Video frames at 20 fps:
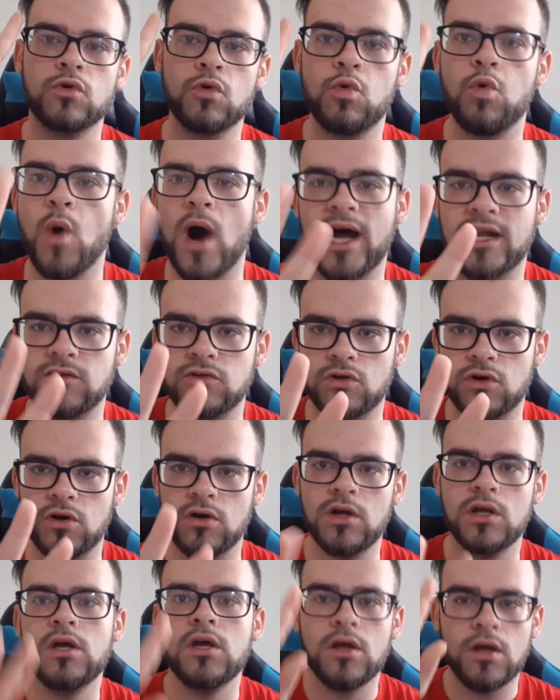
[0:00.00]
4.
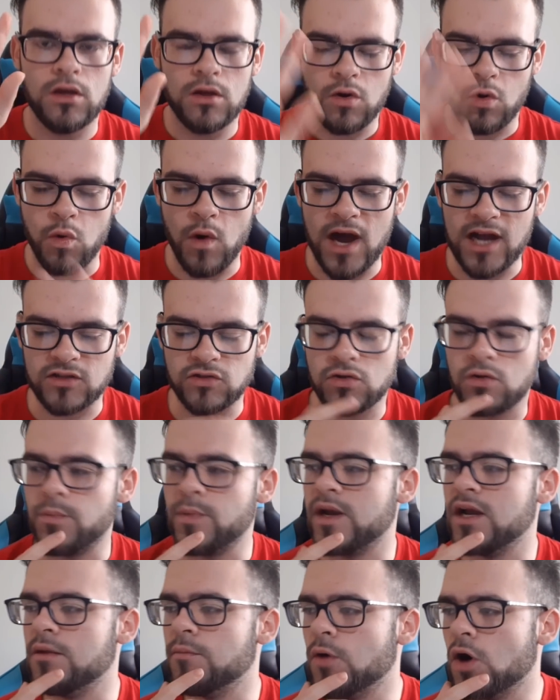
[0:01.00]
4
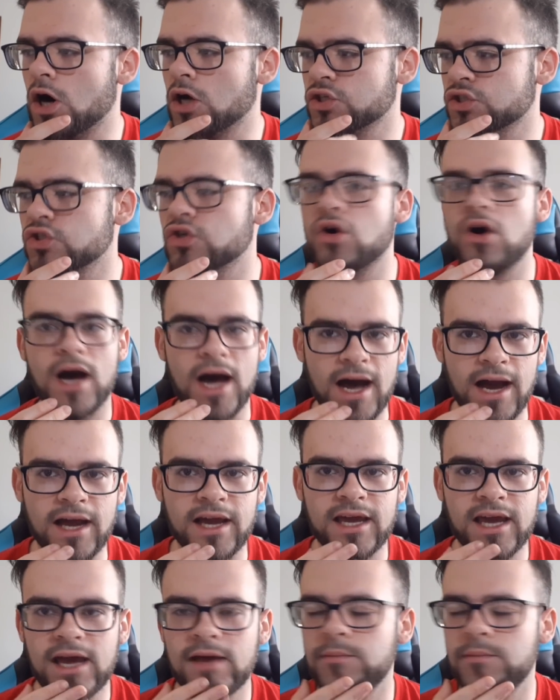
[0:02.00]
per il morso
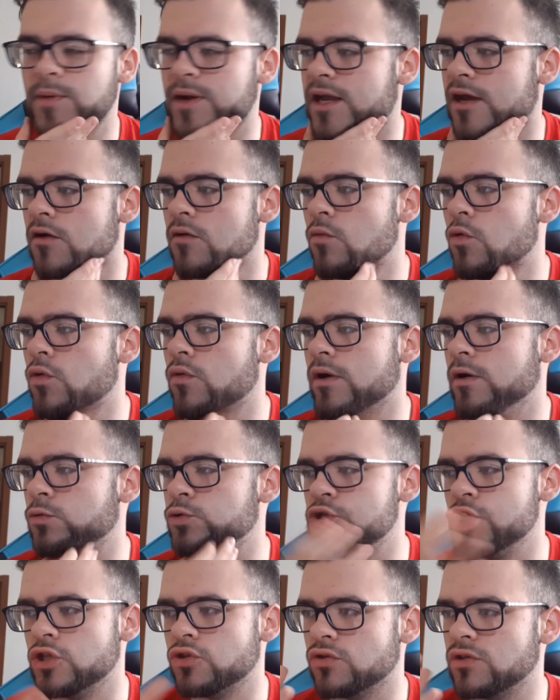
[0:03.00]
anche, perché comunque è
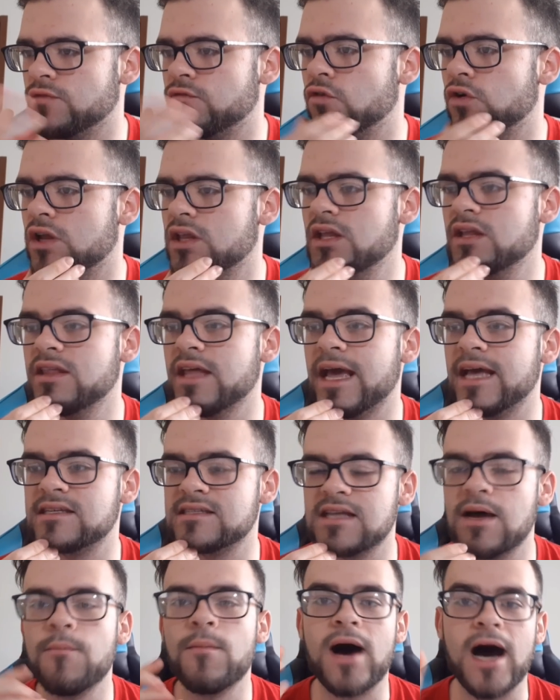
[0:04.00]
uscito di fuori di
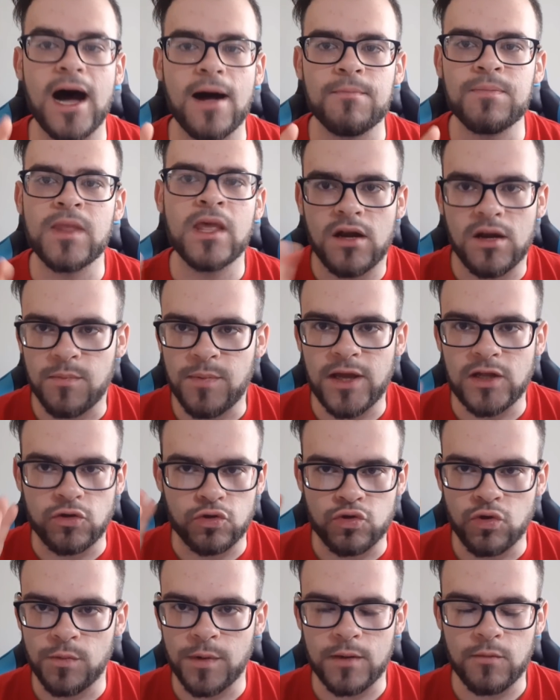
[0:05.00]
testa, ma, ripeto,
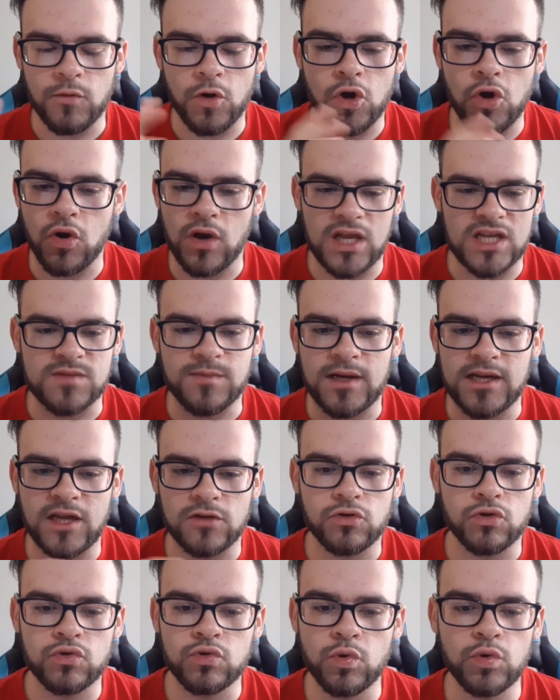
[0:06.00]
sul primo gol ha
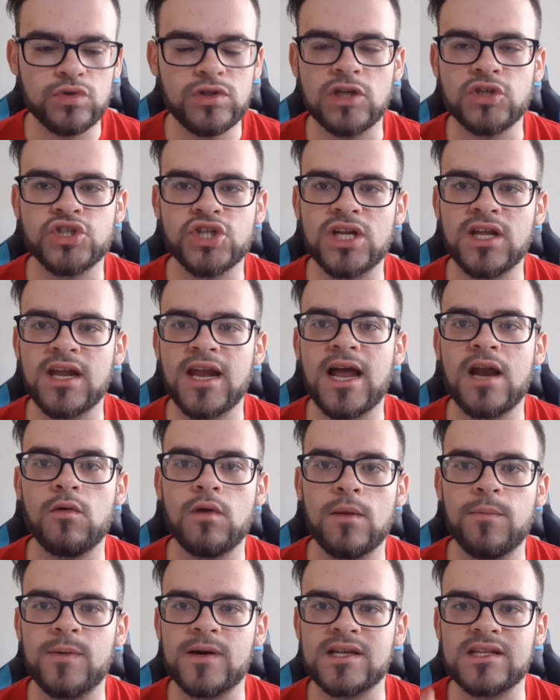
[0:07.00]
sbagliato tutto, in generale
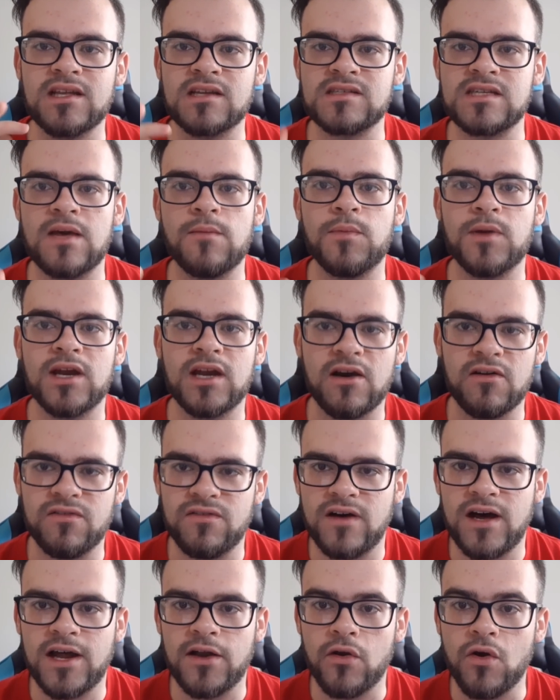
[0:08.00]
una partita sempre in
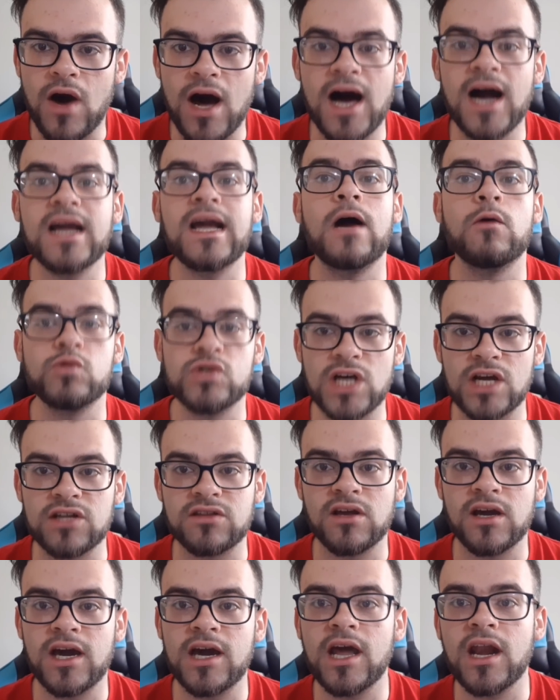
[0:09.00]
affanno. Ha causato
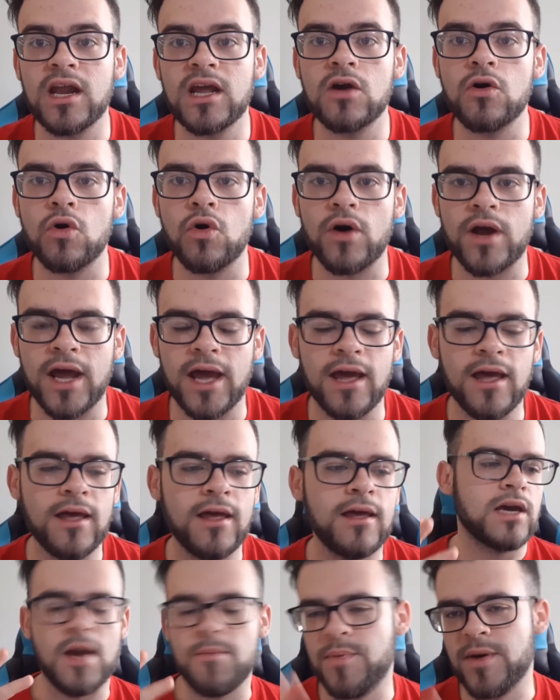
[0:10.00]
anche il rigore,
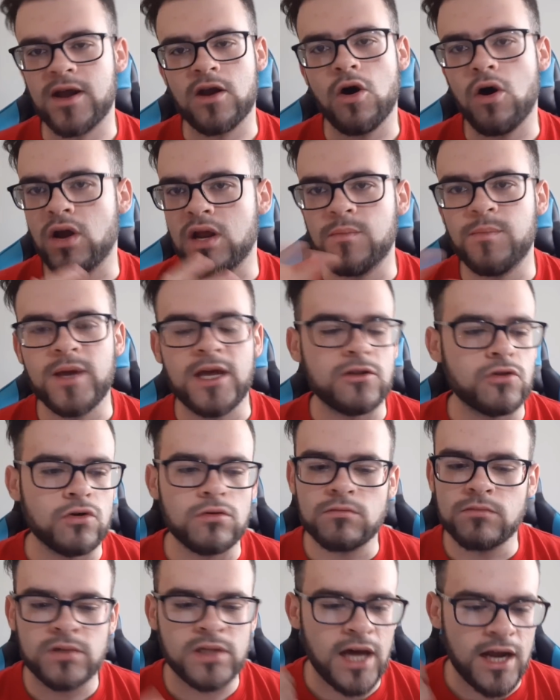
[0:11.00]
che però,
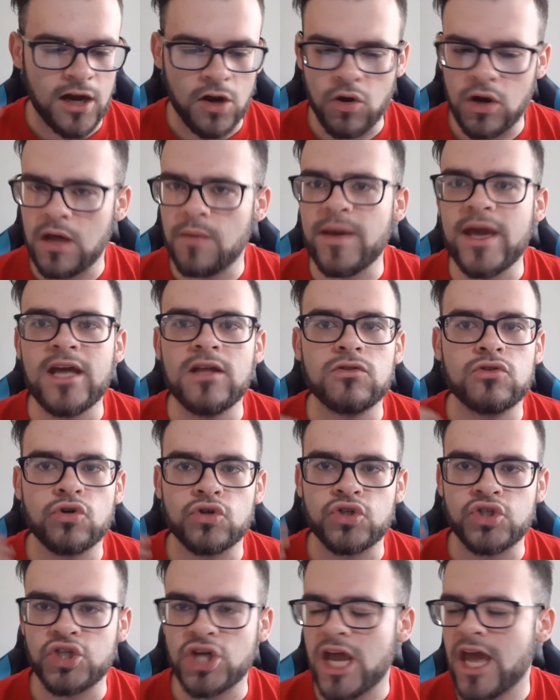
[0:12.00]
ripeto, da regolamento
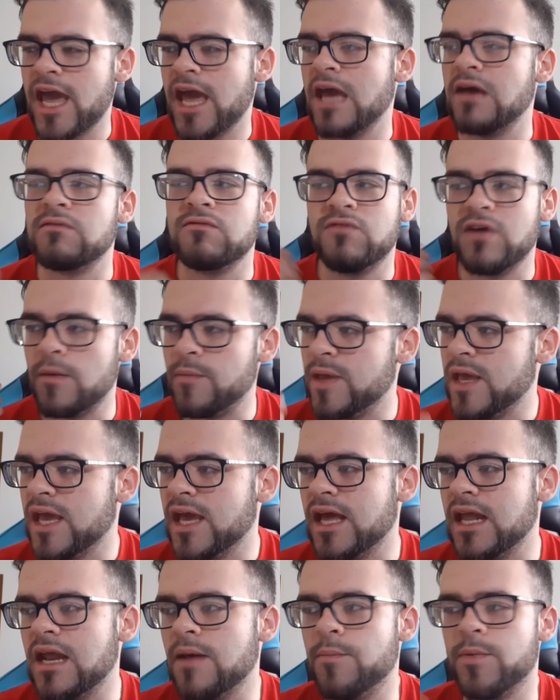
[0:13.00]
c'è, va
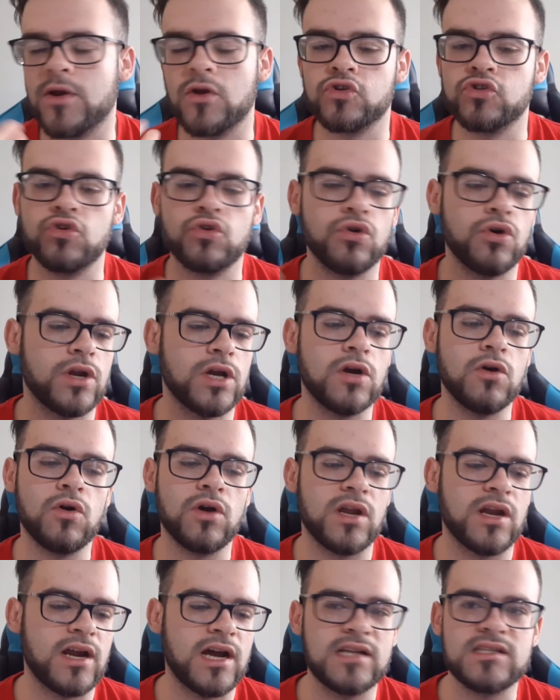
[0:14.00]
bene, però sono
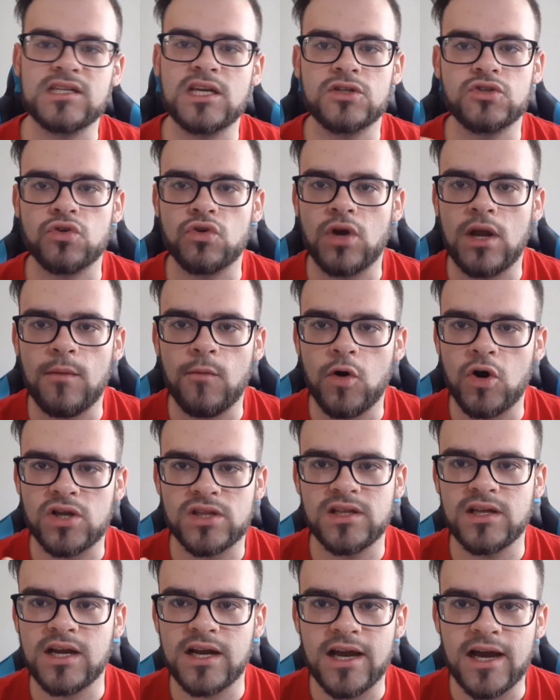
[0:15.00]
rigori, ragazzi, che sono la
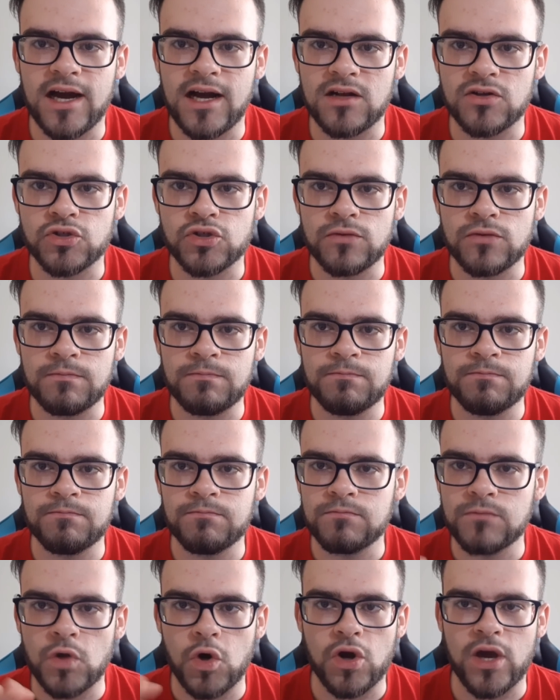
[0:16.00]
morte del calcio.
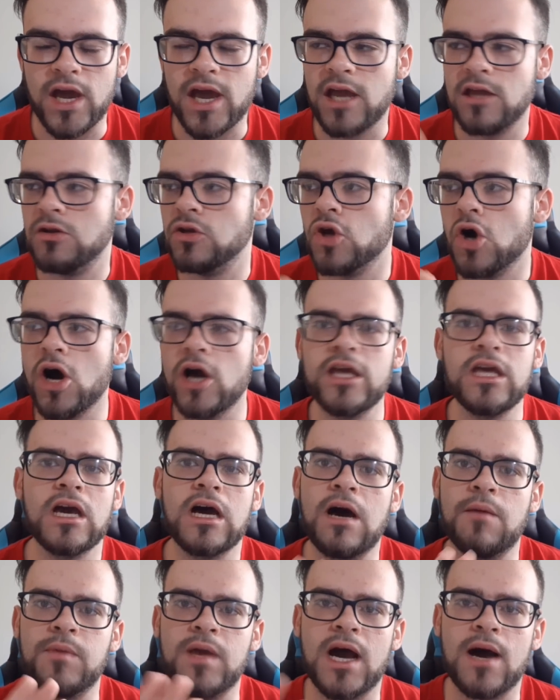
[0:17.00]
Ok? Noi
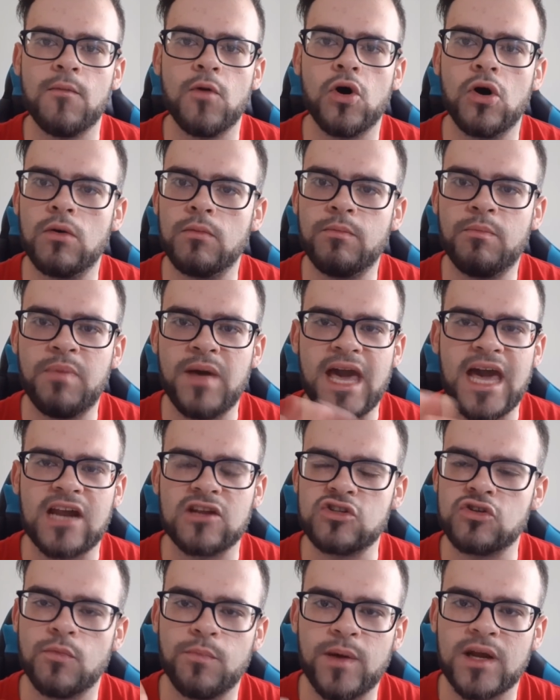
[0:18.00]
abbiamo
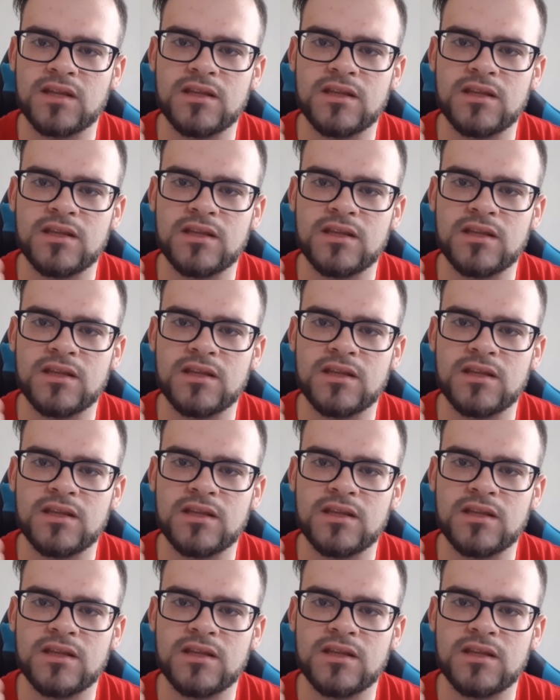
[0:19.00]
perso per